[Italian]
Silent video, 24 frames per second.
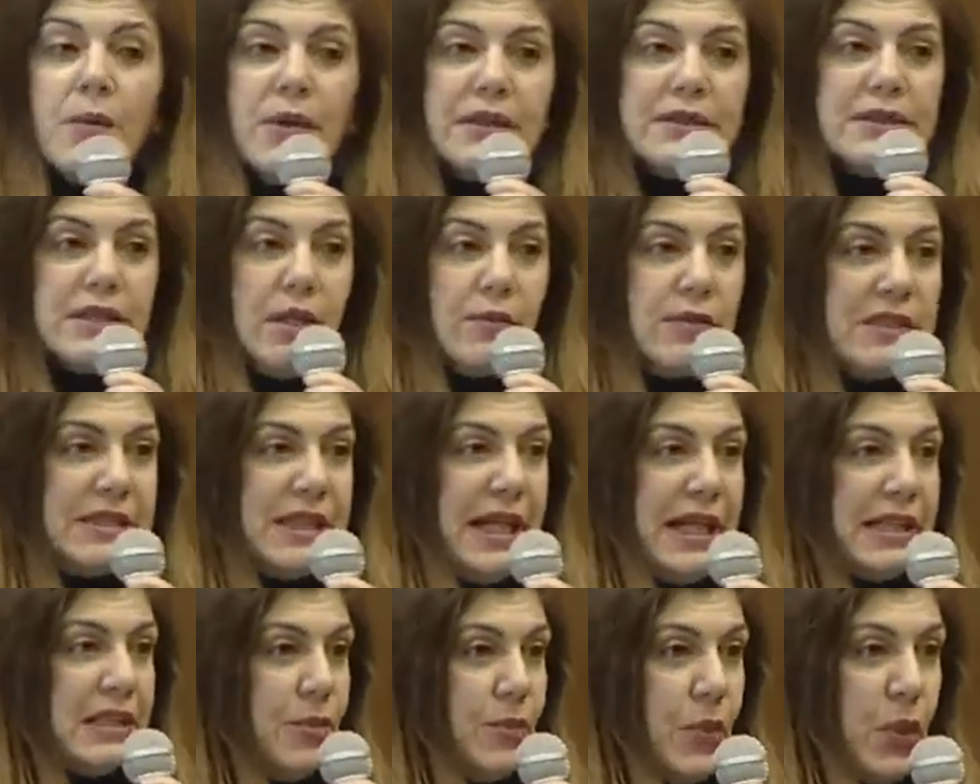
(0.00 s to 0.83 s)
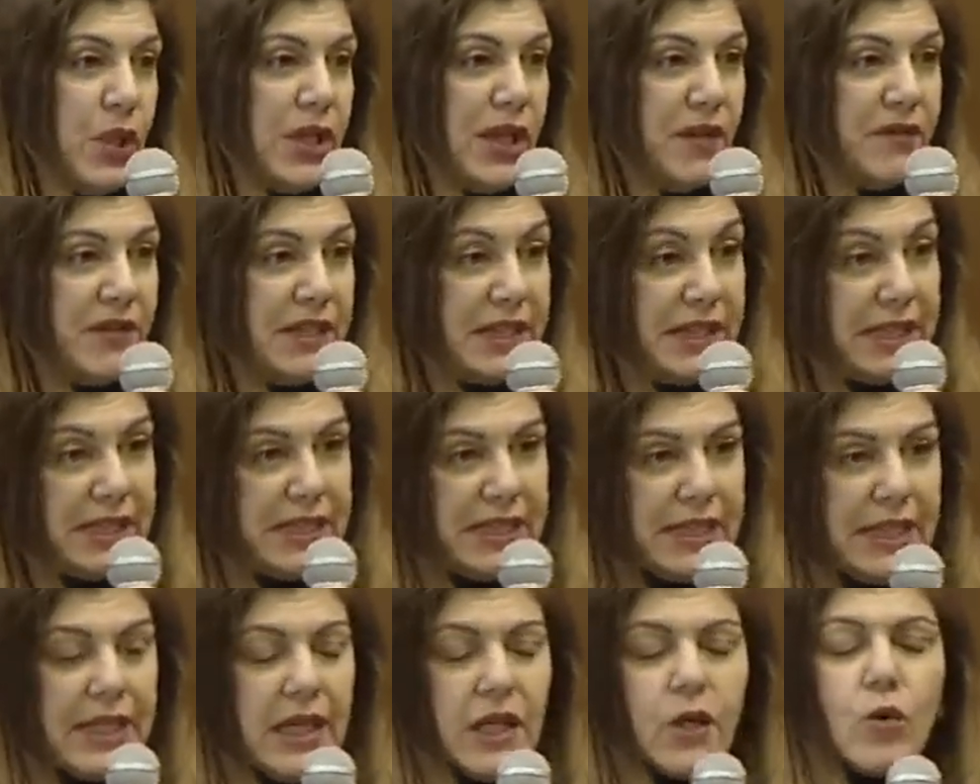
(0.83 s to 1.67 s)
Siamo andati poi a
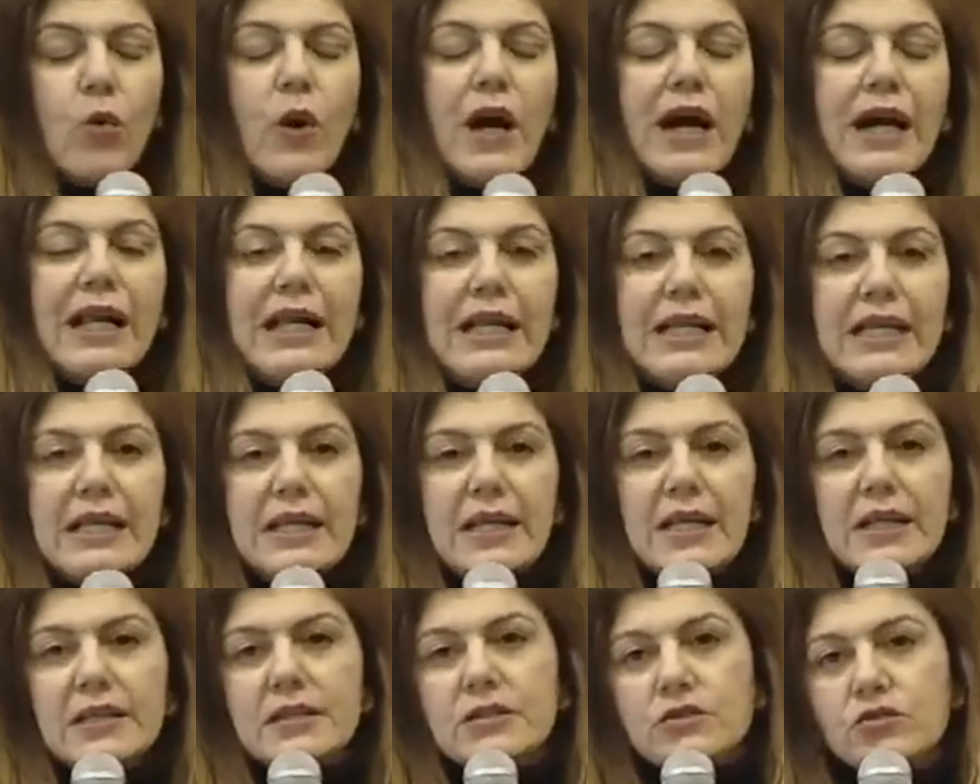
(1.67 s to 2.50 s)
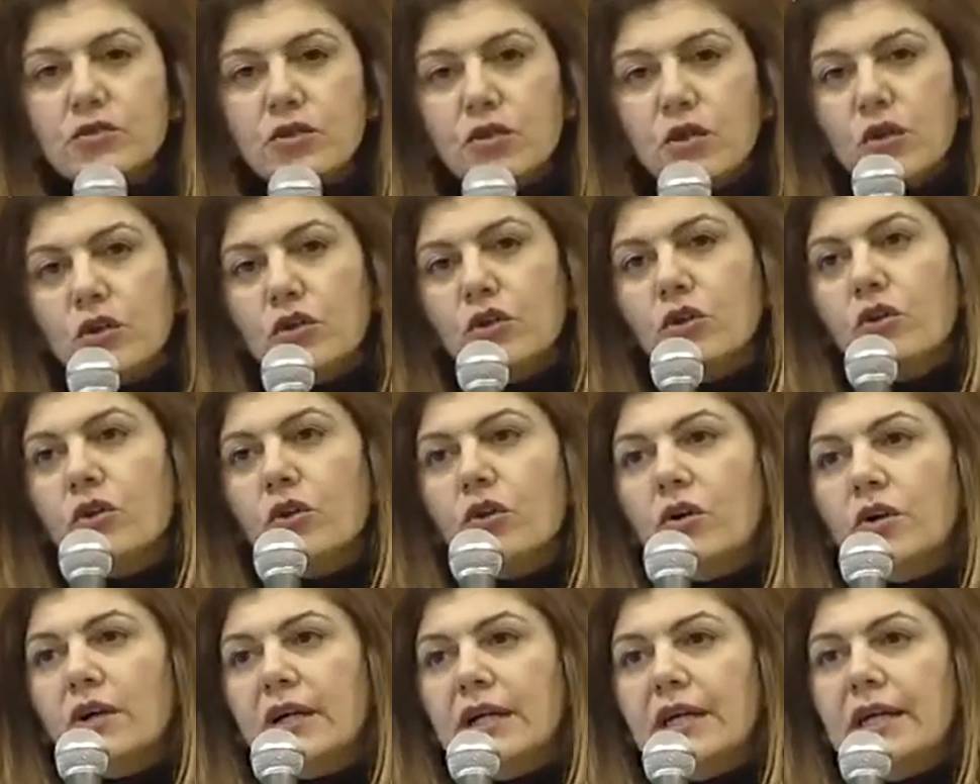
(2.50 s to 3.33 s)
vedere quali
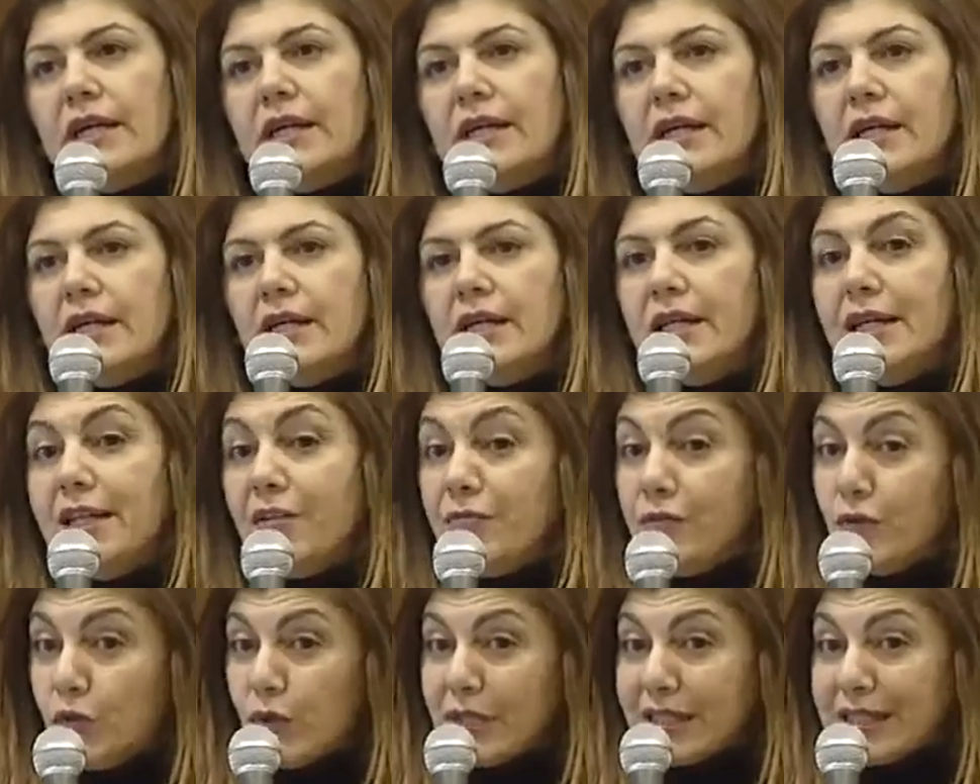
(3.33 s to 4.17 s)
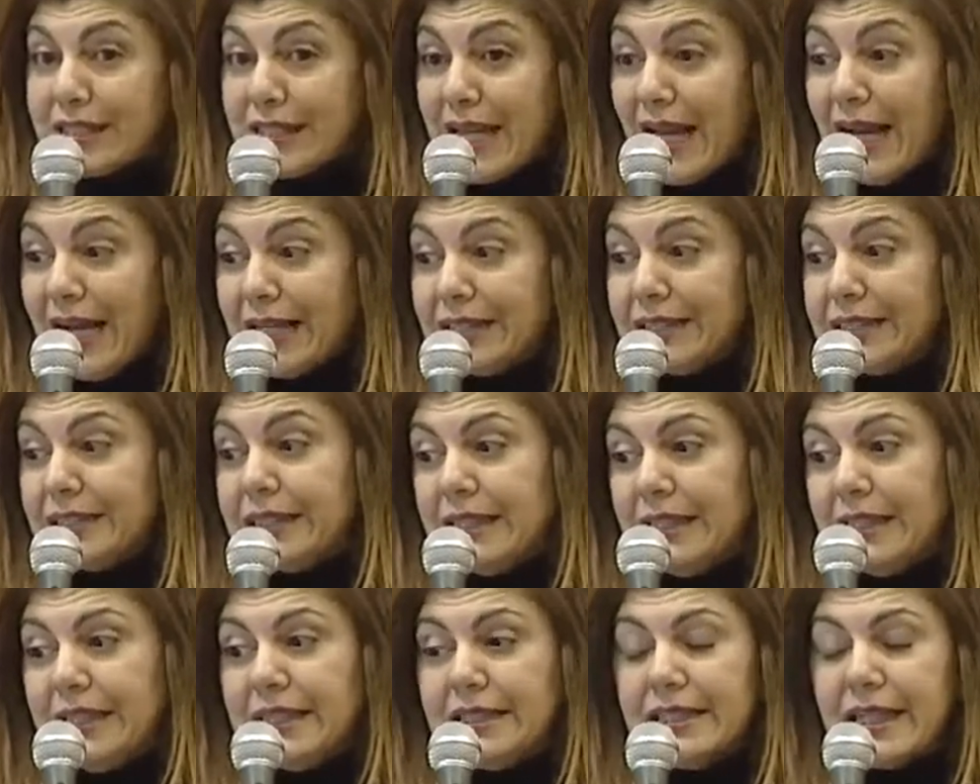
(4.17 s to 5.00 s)
sono eh, le
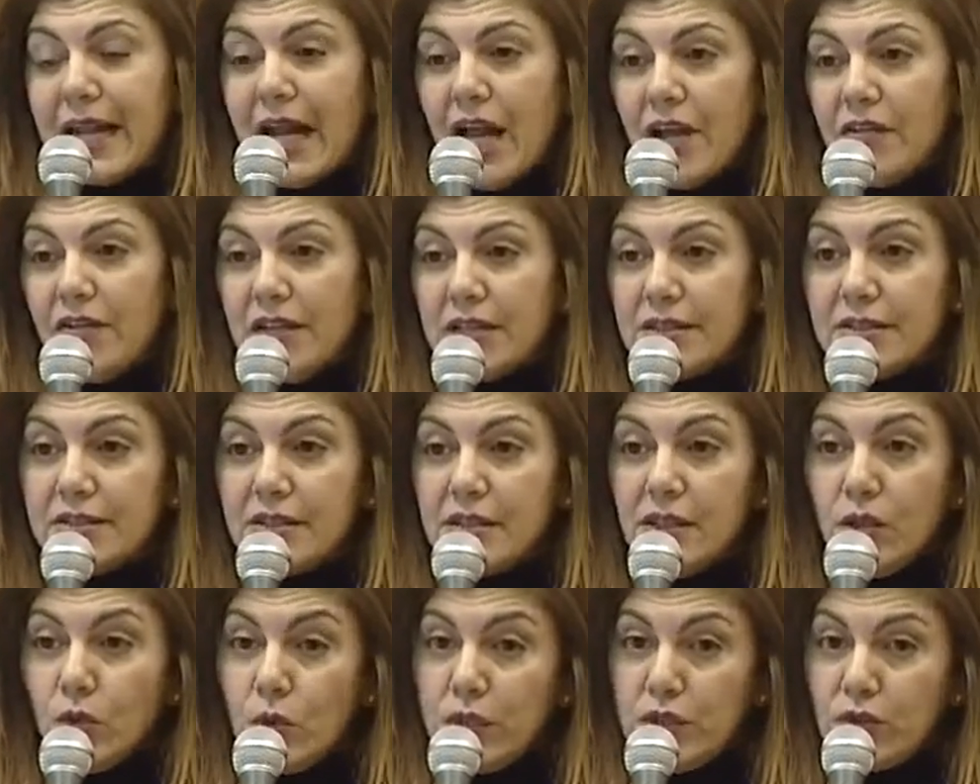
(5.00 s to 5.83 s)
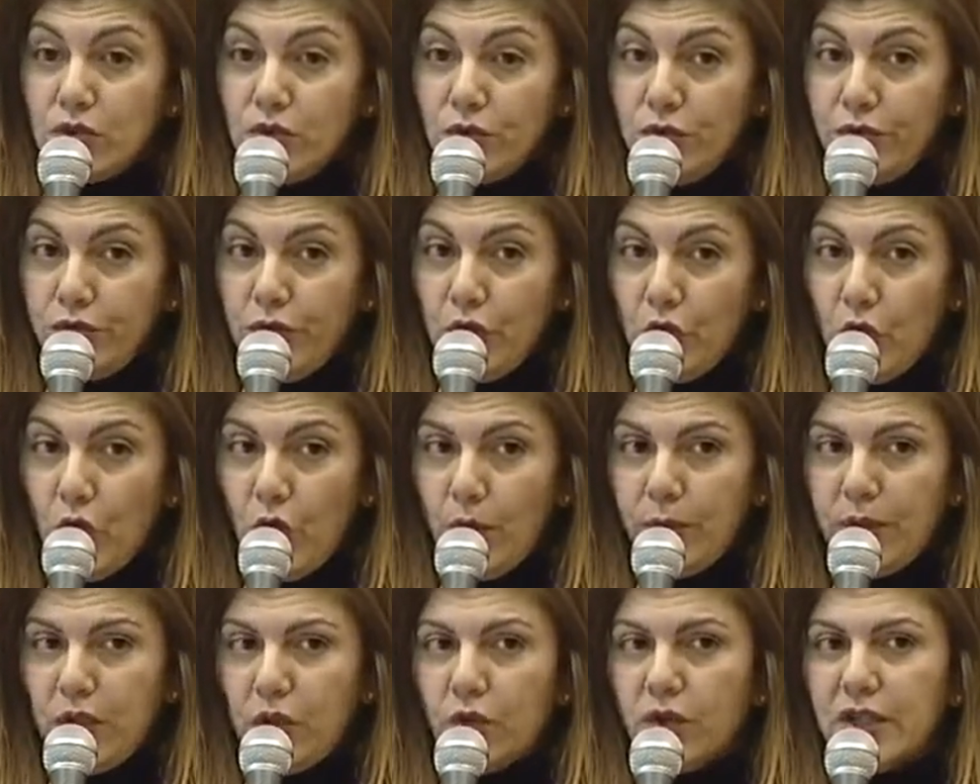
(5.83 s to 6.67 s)
forzanti, i drivers di questo
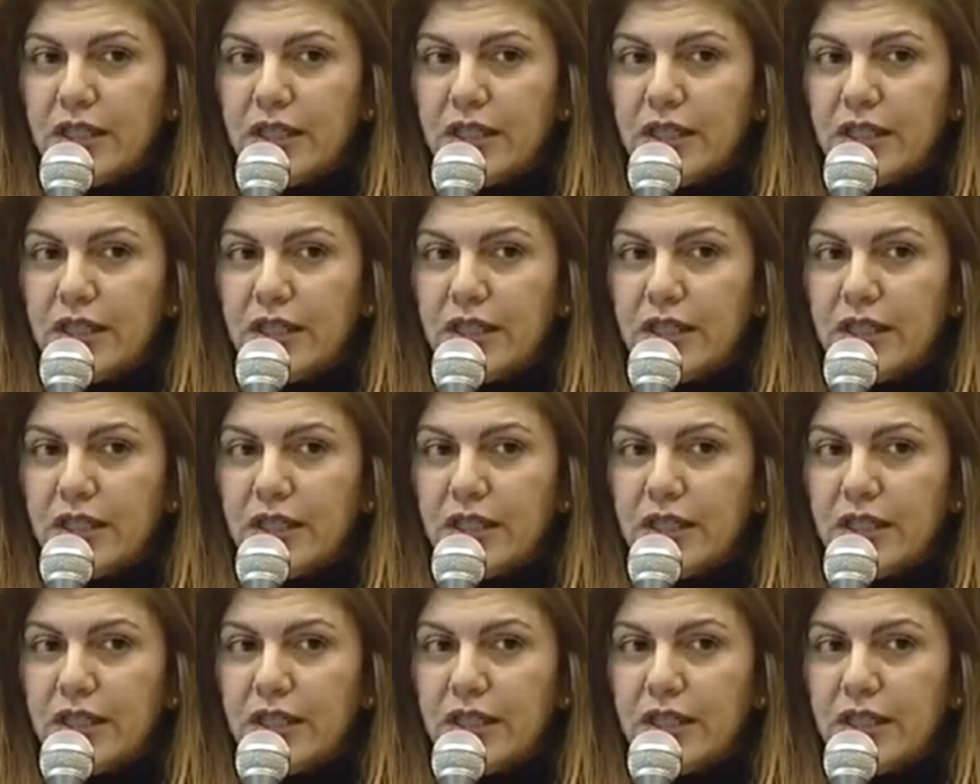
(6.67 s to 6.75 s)
fenomeno